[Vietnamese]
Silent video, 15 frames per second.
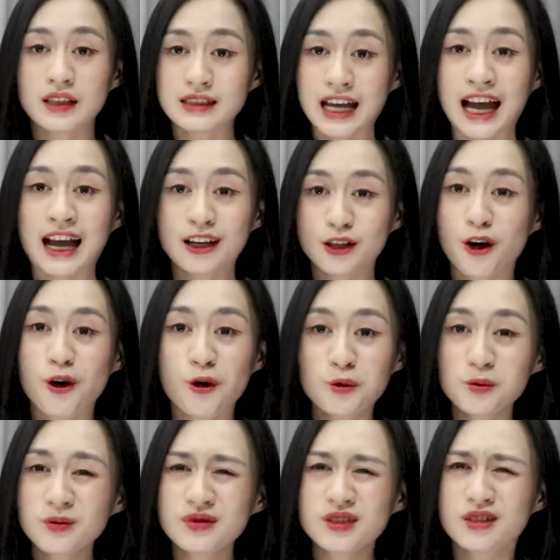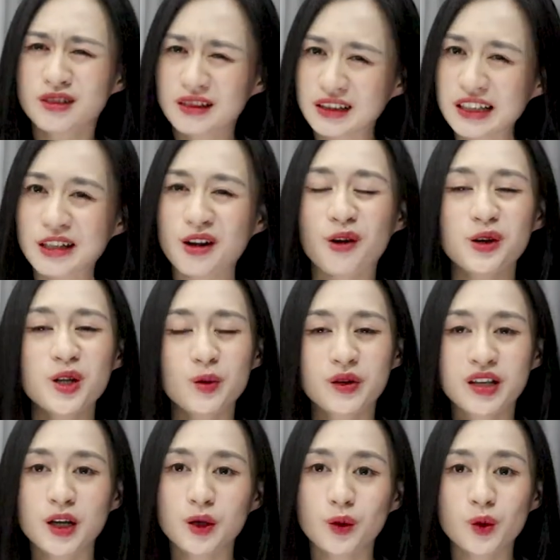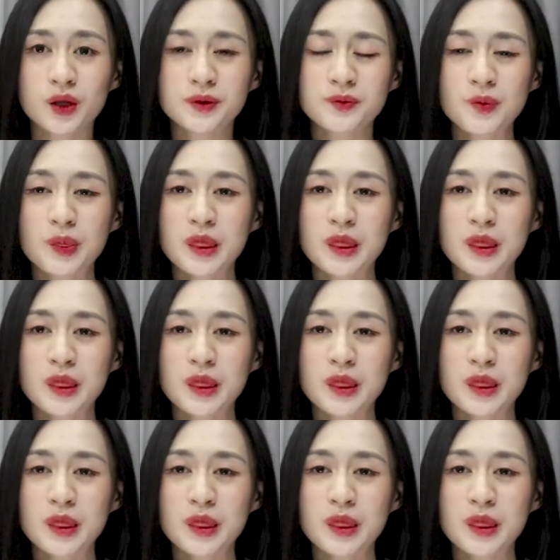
nhà nó cũng cực kỳ có điều kiện luôn.